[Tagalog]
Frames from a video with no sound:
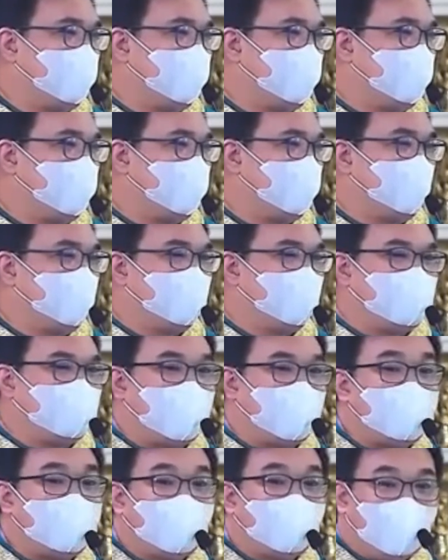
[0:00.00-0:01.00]
Tayo
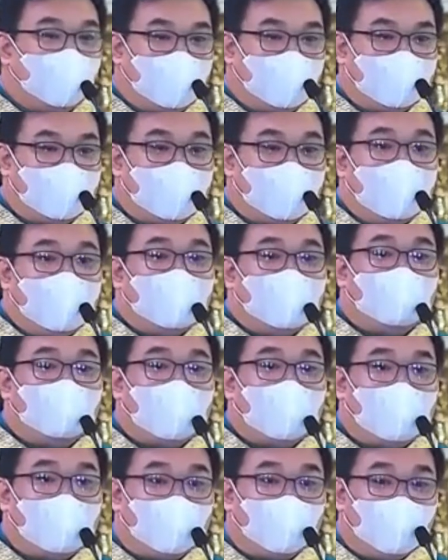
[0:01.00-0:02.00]
ay
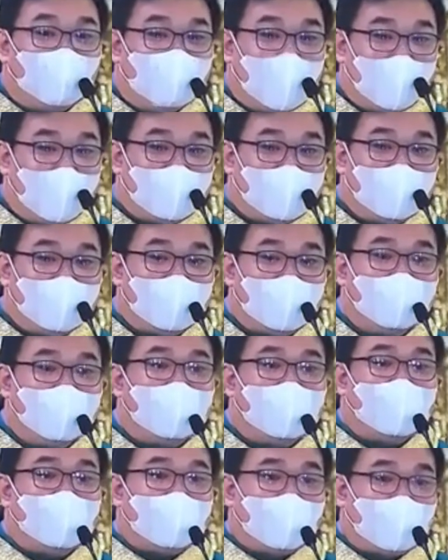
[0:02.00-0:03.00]
malugmanay na
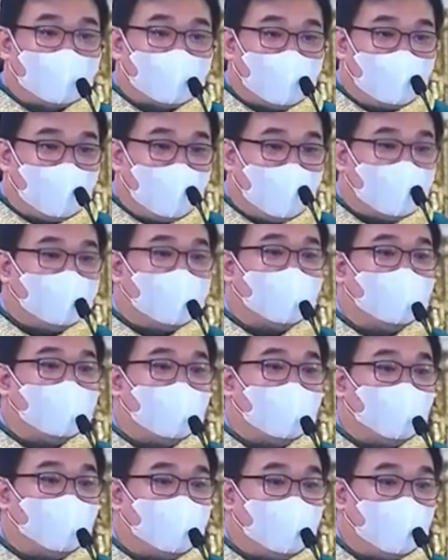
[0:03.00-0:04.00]
tinatanggap
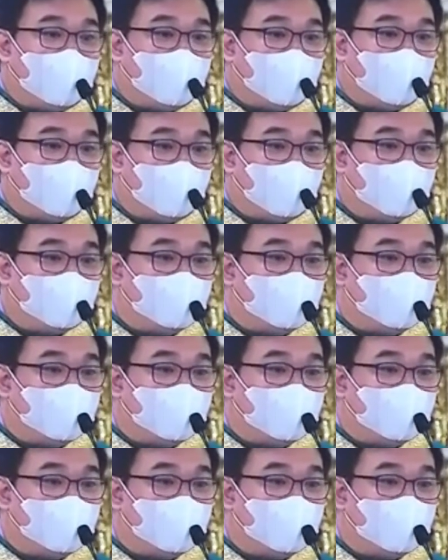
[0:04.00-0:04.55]
ng Diyos.